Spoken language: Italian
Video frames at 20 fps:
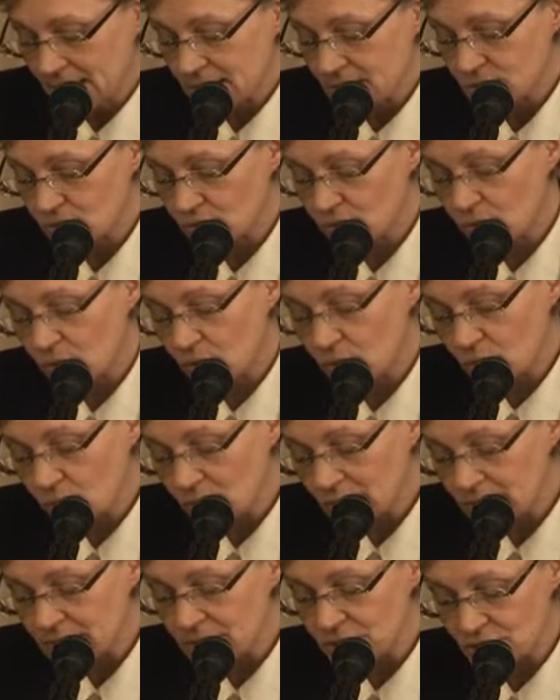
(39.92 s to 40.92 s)

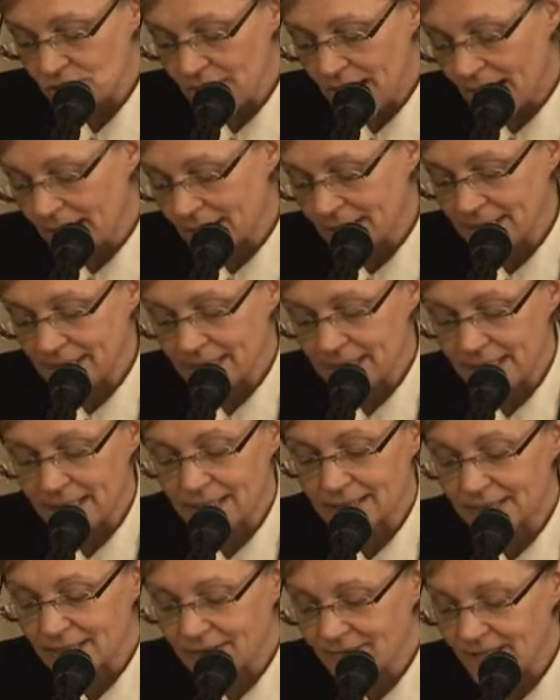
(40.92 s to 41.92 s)
Sono 15 anni
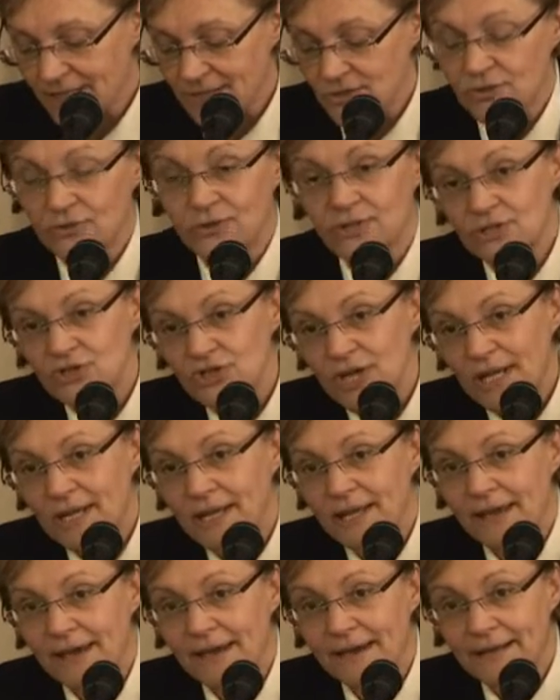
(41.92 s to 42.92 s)
che attraverso
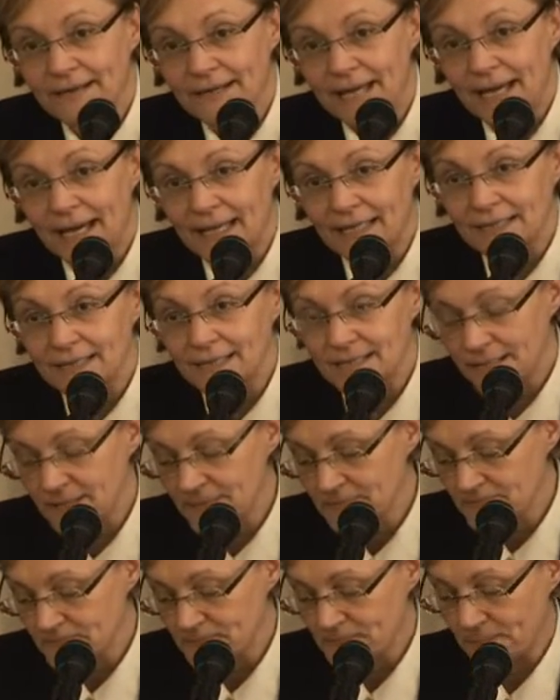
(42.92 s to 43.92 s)
ricerche e
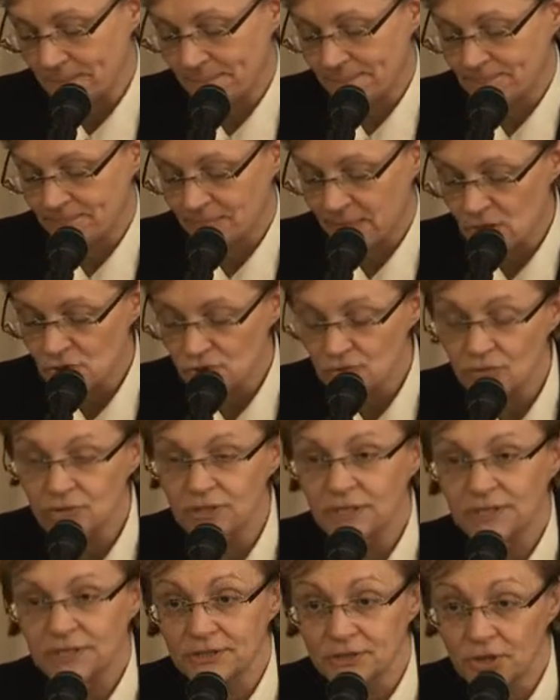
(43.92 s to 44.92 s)
analisi
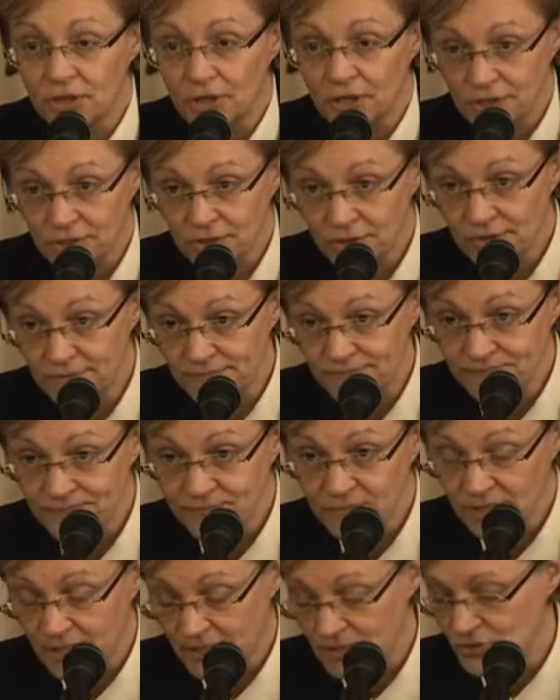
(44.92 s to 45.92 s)
sul territorio
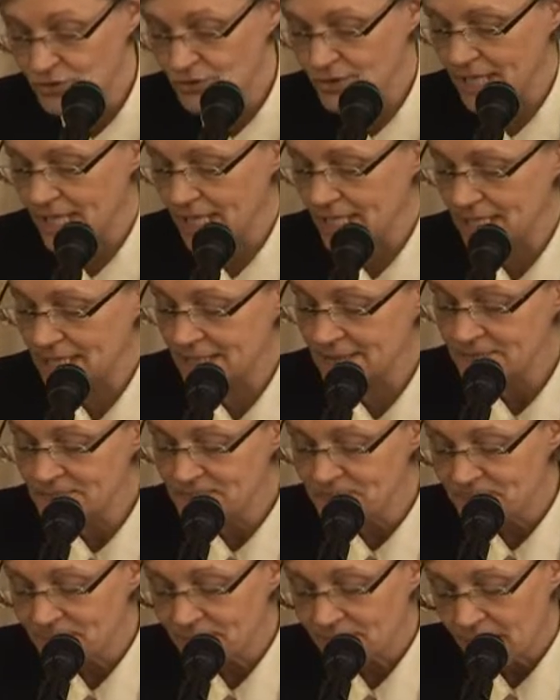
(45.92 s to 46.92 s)
regionale,
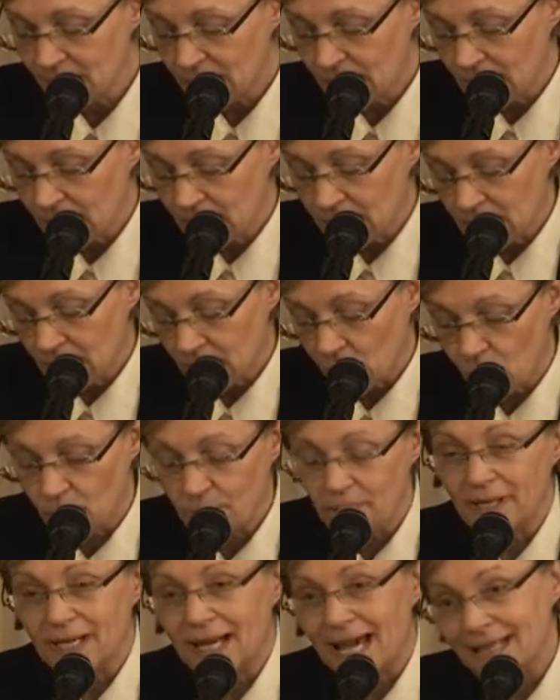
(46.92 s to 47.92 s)

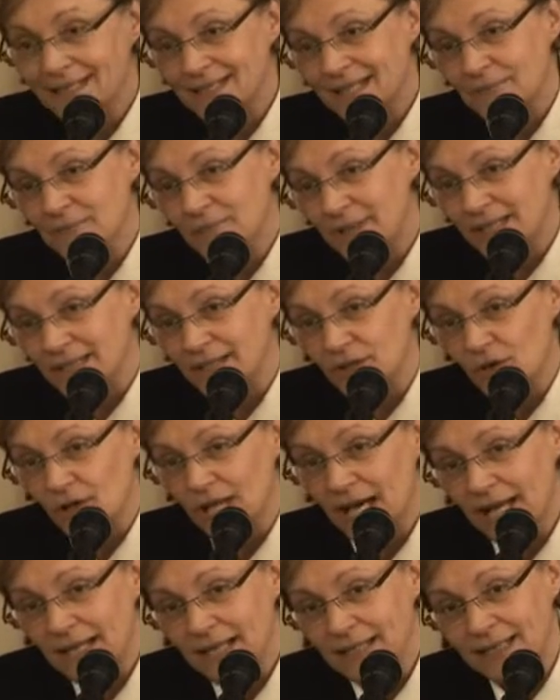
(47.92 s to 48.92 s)
operate in
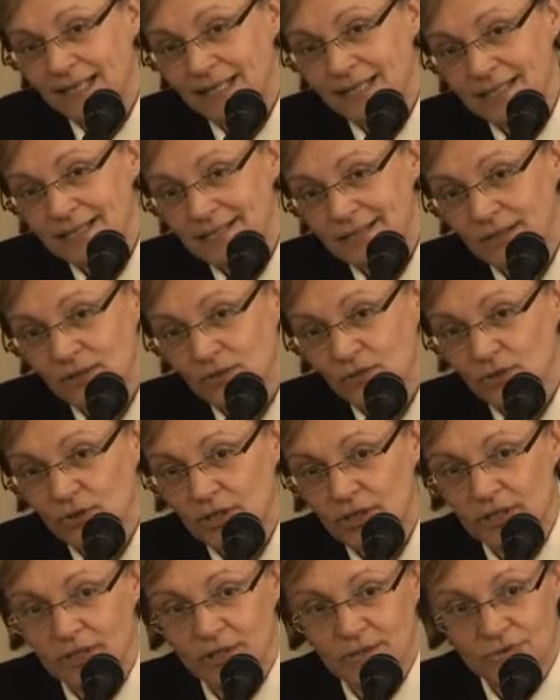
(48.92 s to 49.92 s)
particolare dal
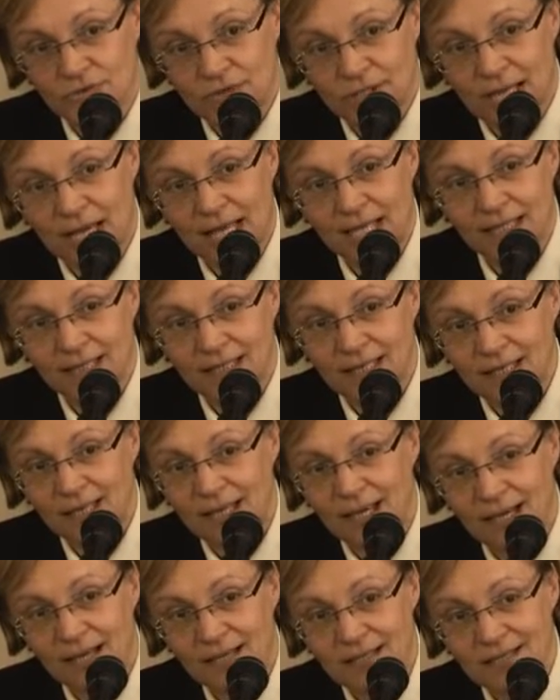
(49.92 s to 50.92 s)
settore regionale
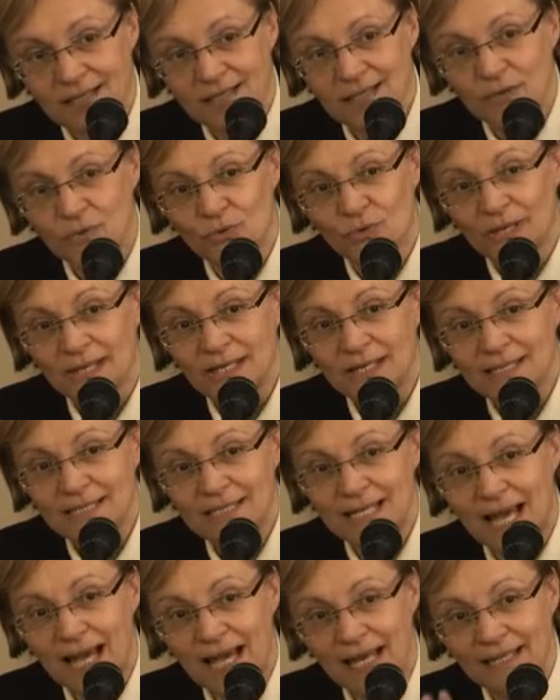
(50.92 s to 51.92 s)
della
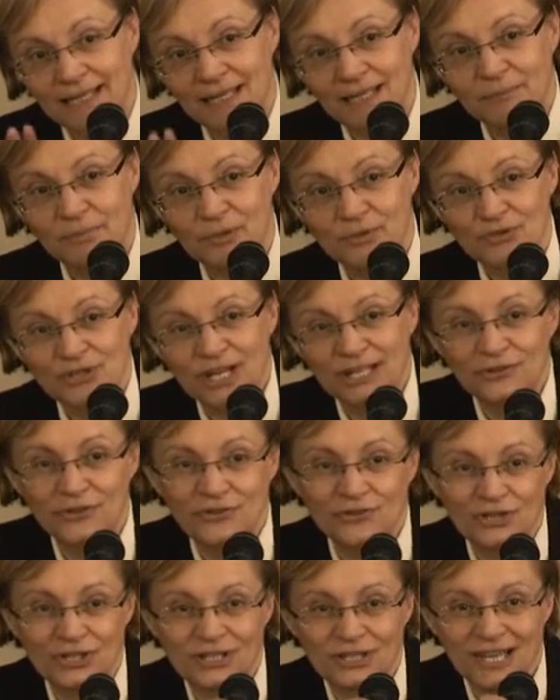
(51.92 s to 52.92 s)
sicurezza e del
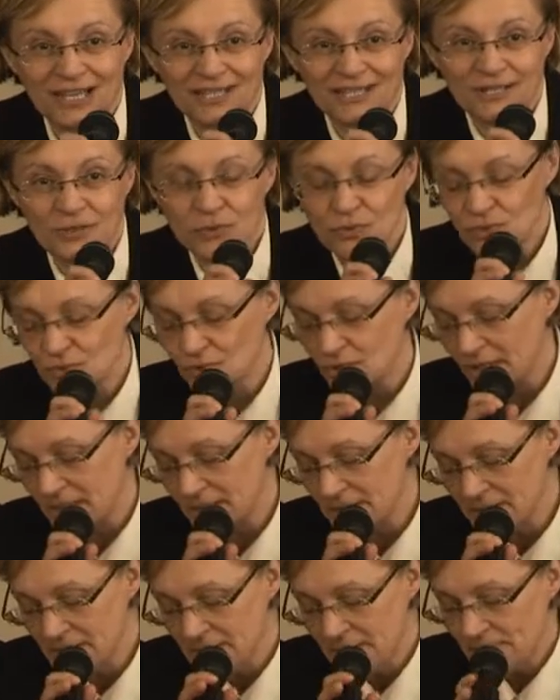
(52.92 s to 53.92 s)
progetto Città
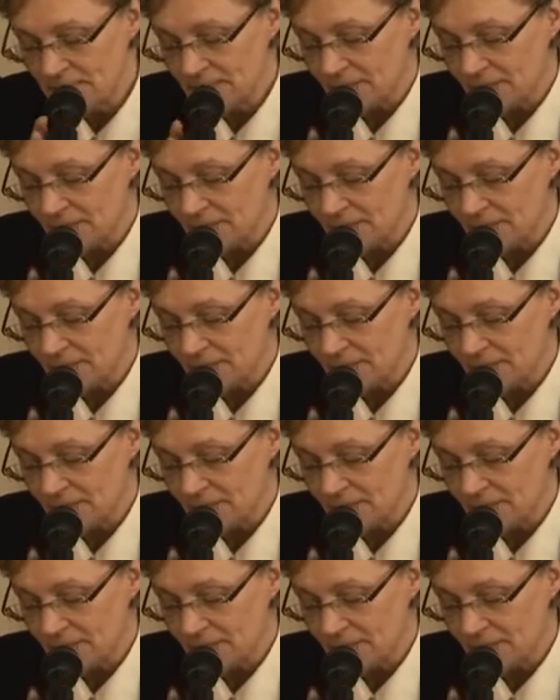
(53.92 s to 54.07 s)
Sicure,